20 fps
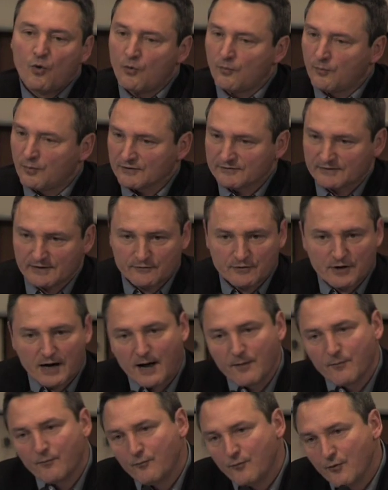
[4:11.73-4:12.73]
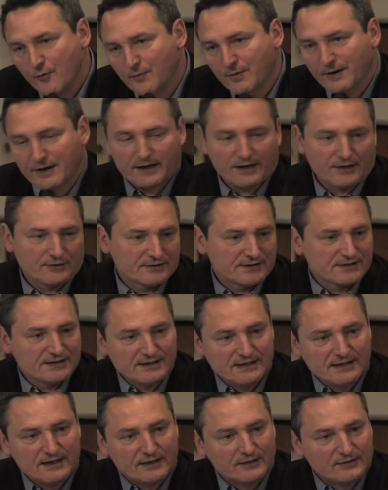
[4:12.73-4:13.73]
on pense avoir à peu près
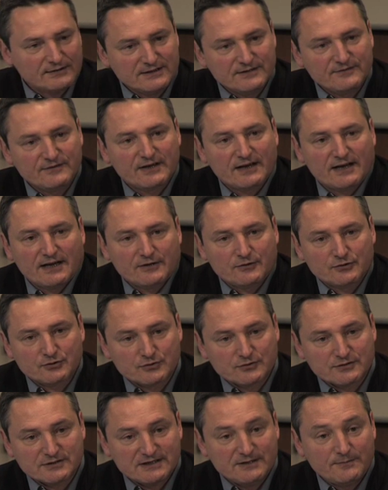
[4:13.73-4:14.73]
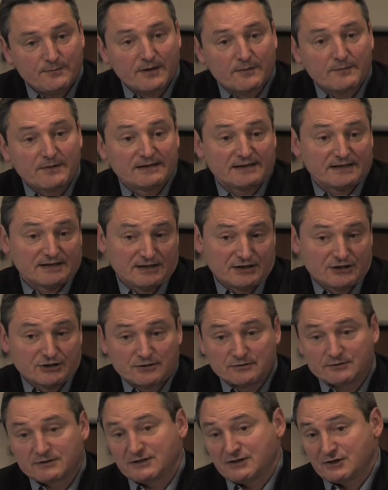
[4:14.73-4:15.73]
réussi à codifier quelque chose qui permette à des
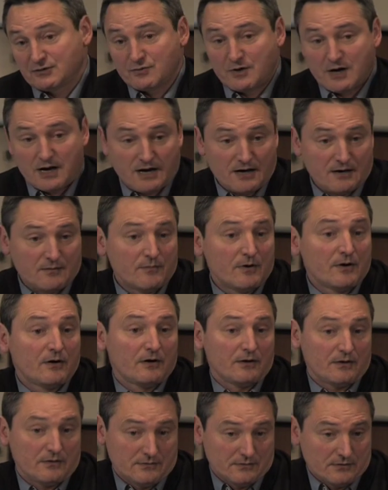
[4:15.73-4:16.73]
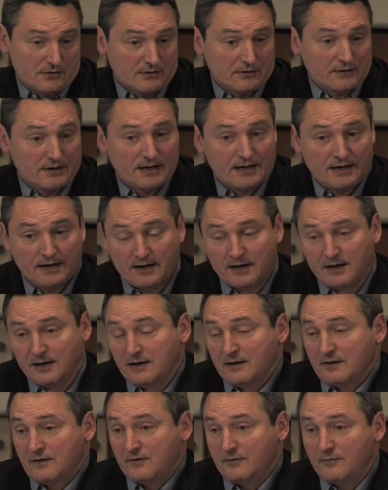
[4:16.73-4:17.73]
gens qui soient allemands, euh, anglais,
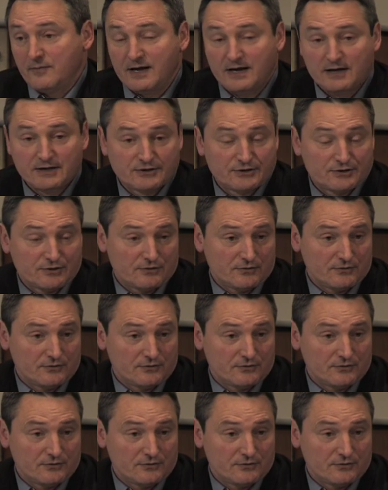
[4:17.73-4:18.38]
euh, belges,